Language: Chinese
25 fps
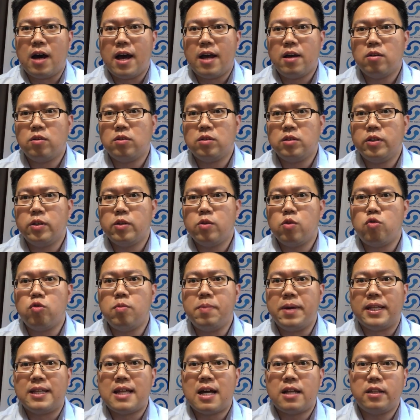还有因为湖
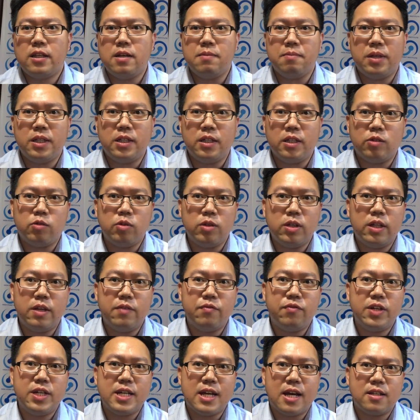北当地媒体对
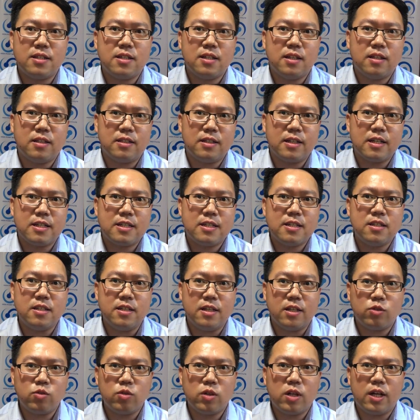林飞扬这个事
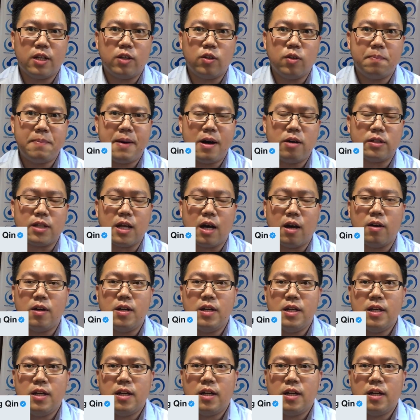情也做了很多报道。